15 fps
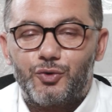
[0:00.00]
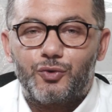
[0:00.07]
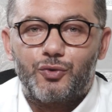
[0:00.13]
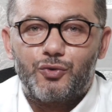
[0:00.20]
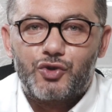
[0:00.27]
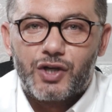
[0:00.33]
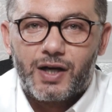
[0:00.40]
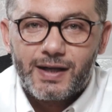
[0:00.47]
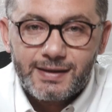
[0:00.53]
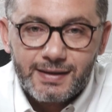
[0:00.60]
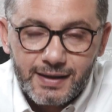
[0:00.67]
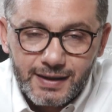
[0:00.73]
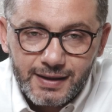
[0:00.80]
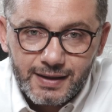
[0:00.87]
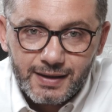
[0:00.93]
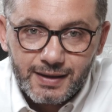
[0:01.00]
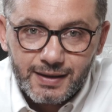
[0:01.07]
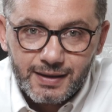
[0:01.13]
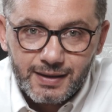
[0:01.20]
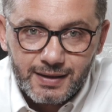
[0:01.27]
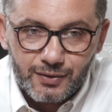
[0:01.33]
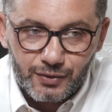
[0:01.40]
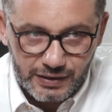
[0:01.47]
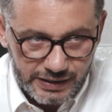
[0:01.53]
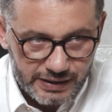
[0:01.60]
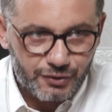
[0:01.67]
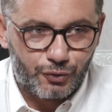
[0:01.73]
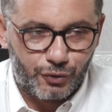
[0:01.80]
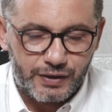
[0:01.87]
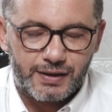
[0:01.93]
Çünkü China Link,
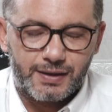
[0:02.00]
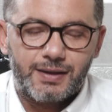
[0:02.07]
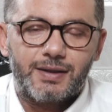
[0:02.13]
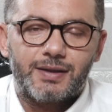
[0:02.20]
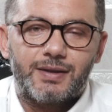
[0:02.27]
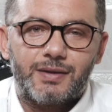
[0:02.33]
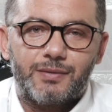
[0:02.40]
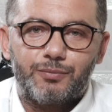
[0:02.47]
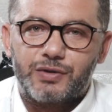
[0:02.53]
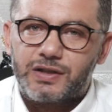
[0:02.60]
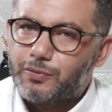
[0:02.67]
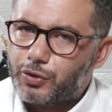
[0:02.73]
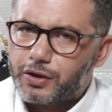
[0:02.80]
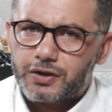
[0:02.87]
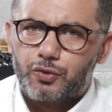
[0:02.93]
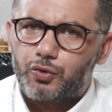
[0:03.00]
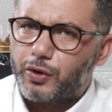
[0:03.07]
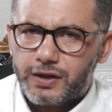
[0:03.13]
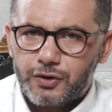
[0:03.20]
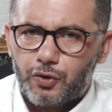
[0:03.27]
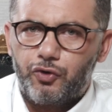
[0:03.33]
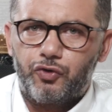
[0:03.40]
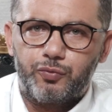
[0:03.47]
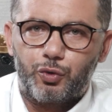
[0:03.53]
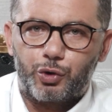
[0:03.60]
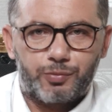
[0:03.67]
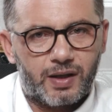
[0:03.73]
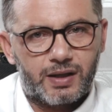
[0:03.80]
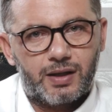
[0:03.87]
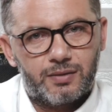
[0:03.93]
Link coin'i ki burada coin'i
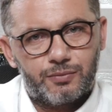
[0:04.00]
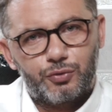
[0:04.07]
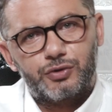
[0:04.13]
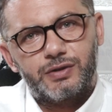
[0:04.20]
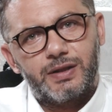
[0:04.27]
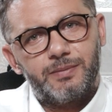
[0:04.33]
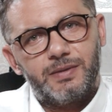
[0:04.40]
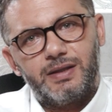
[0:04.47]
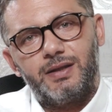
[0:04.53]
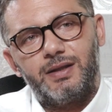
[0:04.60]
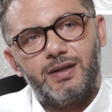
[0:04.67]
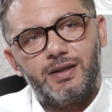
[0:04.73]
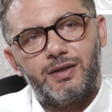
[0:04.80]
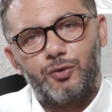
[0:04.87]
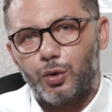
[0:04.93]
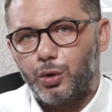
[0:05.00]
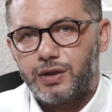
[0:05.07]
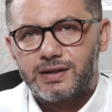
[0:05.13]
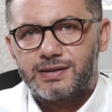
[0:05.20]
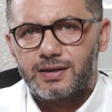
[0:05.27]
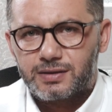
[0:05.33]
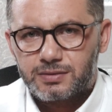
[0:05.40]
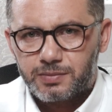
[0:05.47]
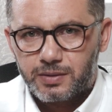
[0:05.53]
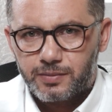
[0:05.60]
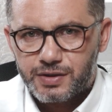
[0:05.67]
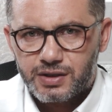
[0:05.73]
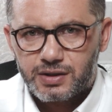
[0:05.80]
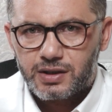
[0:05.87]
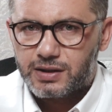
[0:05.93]
övmüyorum. Yani burada bir e, coin'i tanıtma
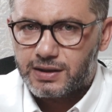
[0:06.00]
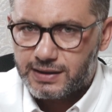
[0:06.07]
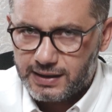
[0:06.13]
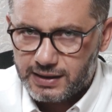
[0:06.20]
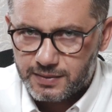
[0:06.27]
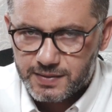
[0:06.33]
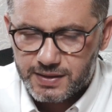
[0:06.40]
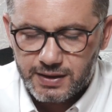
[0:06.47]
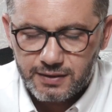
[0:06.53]
amacında da değilim